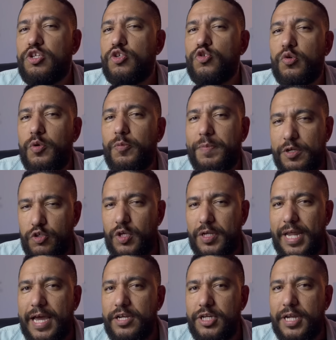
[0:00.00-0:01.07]
sobre o
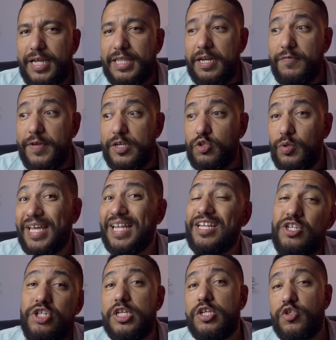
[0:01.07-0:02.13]
personagem através do que ele
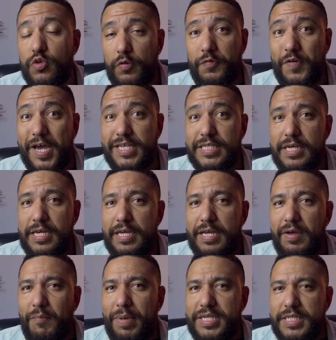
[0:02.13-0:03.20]
diz ou faz,
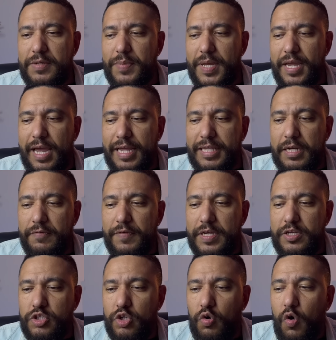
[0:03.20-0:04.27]
mas também através
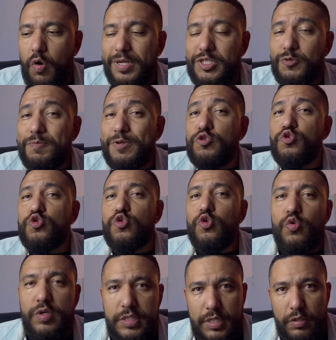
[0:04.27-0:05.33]
de como as
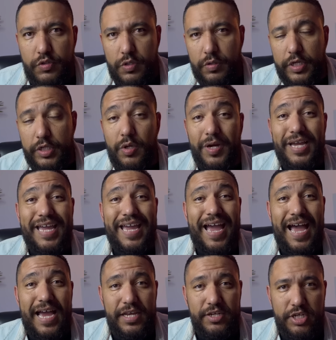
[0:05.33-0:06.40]
pessoas ao seu redor
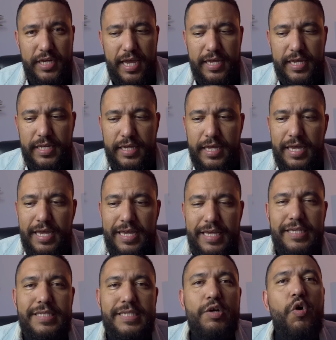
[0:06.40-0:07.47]
reagem a ele e
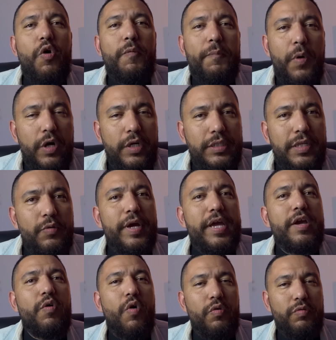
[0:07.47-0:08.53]
se comportam em
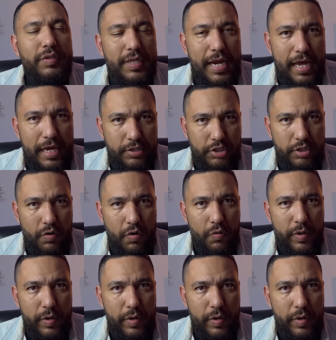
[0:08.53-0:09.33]
contraste com